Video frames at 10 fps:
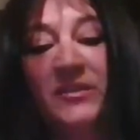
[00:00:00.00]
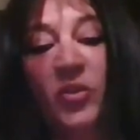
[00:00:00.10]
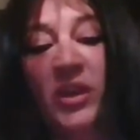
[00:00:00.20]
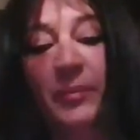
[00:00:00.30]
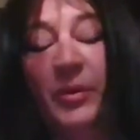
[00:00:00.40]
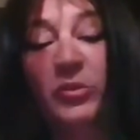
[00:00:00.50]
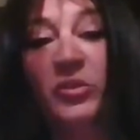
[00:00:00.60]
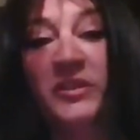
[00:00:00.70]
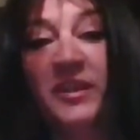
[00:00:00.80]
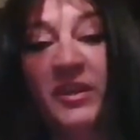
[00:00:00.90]
Donc elle n'a pas eu le
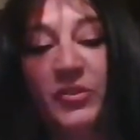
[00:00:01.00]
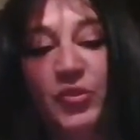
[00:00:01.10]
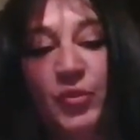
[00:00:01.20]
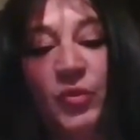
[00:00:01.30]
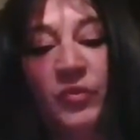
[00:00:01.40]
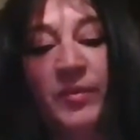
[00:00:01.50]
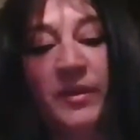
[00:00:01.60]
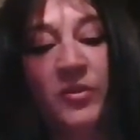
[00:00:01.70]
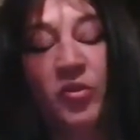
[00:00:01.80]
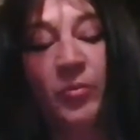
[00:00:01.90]
temps de dire grand-chose,
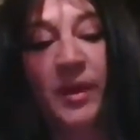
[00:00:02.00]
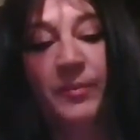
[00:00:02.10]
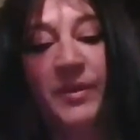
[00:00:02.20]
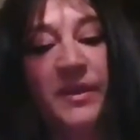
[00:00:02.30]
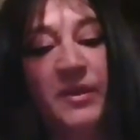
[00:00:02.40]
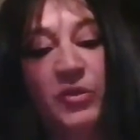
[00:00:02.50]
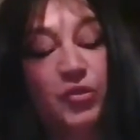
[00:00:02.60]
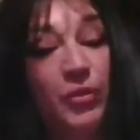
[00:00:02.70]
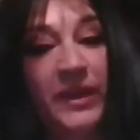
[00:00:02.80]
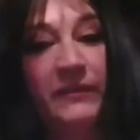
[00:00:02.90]
mais quand on m'a appelé, quand
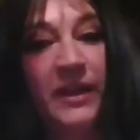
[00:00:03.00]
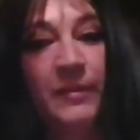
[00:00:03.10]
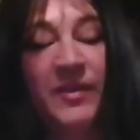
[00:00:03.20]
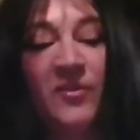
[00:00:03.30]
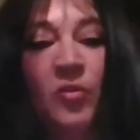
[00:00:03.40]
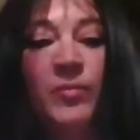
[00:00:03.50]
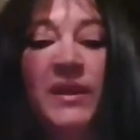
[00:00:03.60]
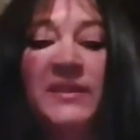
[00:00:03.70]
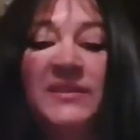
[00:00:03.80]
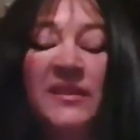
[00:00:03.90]
je suis arrivée à la maison,
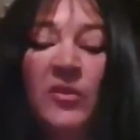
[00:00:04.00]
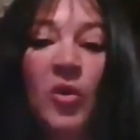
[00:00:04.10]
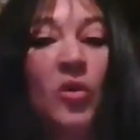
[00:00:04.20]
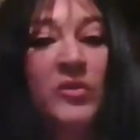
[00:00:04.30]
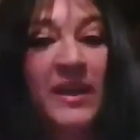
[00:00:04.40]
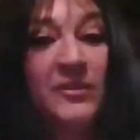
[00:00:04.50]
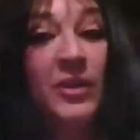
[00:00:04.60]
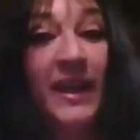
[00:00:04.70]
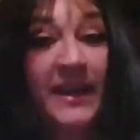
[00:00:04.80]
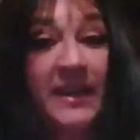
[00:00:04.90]
ben, ils étaient encore en train de
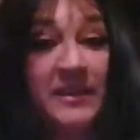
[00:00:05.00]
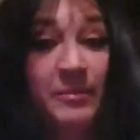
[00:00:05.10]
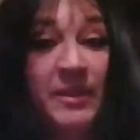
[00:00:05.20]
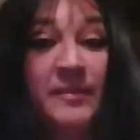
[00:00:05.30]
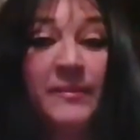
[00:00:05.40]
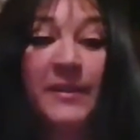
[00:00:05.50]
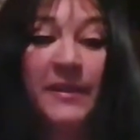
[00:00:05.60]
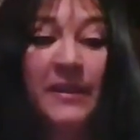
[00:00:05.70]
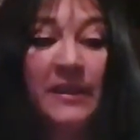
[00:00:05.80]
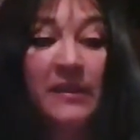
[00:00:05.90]
la réanimer.
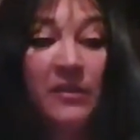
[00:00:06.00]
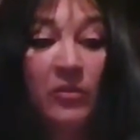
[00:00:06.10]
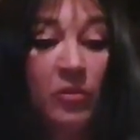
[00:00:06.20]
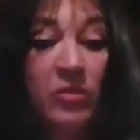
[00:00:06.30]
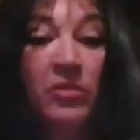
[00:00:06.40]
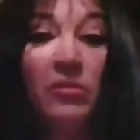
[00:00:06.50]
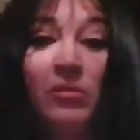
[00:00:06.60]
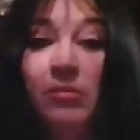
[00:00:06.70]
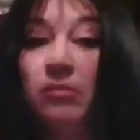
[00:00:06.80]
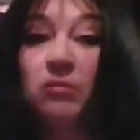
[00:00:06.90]
Donc
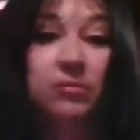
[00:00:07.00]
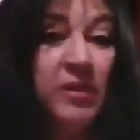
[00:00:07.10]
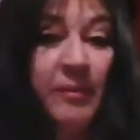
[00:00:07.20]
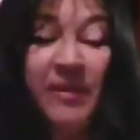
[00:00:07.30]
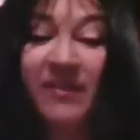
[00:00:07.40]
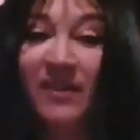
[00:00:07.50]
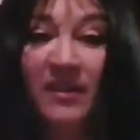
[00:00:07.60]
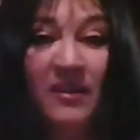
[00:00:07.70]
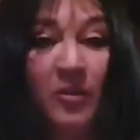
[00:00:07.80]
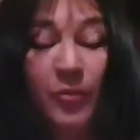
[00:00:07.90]
les
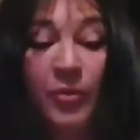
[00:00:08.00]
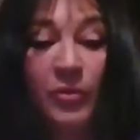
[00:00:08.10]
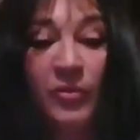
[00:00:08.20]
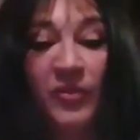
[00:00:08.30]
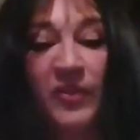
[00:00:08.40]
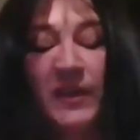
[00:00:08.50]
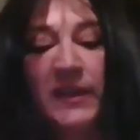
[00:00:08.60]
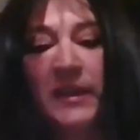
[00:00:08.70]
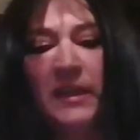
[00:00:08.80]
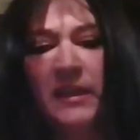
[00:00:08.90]
médecins, l'ambulance
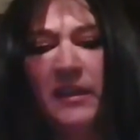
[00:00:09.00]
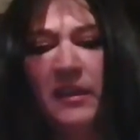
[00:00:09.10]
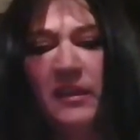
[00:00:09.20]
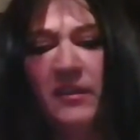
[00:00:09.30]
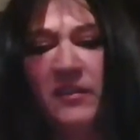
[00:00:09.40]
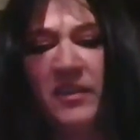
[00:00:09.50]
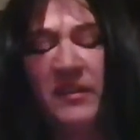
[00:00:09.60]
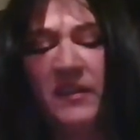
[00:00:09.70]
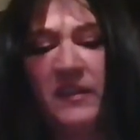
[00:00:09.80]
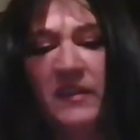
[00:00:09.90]

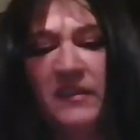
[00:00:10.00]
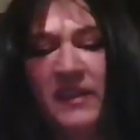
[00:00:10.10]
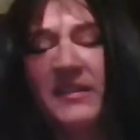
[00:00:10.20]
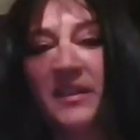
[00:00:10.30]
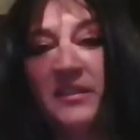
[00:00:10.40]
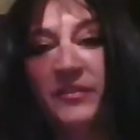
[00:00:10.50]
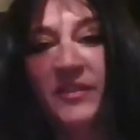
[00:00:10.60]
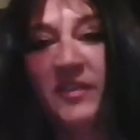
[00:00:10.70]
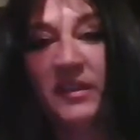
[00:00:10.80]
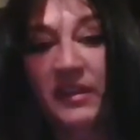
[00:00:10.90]
c'était très très
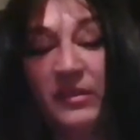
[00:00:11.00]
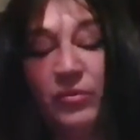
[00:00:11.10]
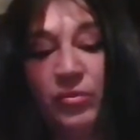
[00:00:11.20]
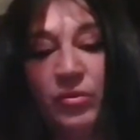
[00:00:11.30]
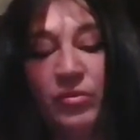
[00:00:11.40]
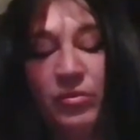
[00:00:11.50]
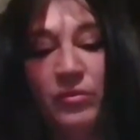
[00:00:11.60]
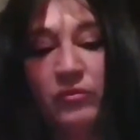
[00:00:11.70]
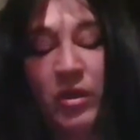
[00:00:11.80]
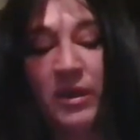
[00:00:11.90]
difficile, très dur de,
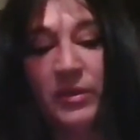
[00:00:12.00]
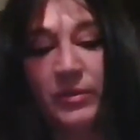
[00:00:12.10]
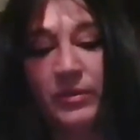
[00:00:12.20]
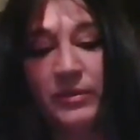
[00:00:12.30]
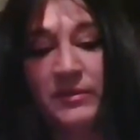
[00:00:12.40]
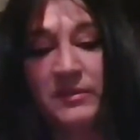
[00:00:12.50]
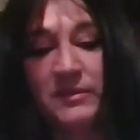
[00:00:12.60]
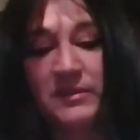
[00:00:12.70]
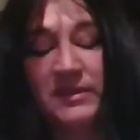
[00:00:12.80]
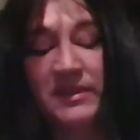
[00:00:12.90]
de voir euh,
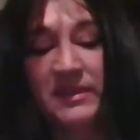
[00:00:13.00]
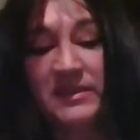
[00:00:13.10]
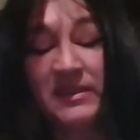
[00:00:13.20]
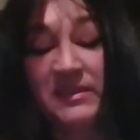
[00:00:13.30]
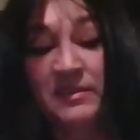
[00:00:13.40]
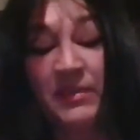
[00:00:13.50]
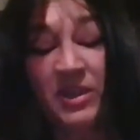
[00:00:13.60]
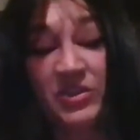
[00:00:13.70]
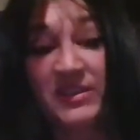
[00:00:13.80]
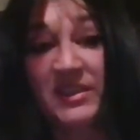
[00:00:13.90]
ces,
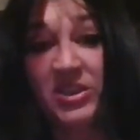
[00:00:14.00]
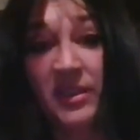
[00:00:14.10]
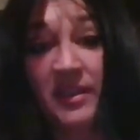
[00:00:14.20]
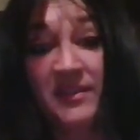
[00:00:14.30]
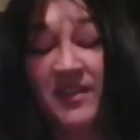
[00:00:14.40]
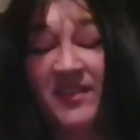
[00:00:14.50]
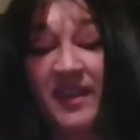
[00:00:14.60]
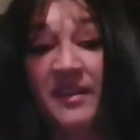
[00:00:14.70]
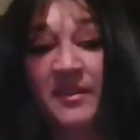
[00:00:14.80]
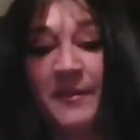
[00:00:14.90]
images et ces,
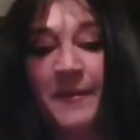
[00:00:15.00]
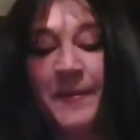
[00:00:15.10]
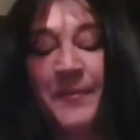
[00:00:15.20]
scènes